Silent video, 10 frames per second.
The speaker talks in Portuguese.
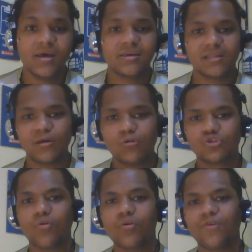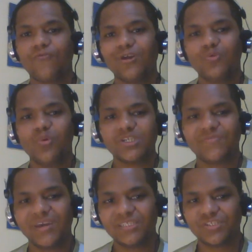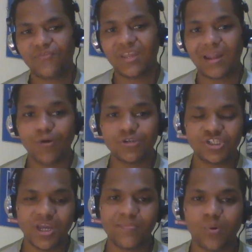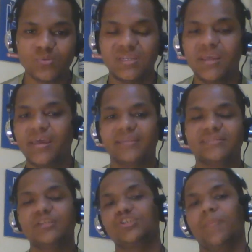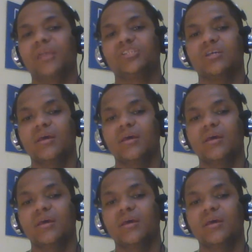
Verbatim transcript: e até um jogo que foi duas vezes final de Champions League recentemente,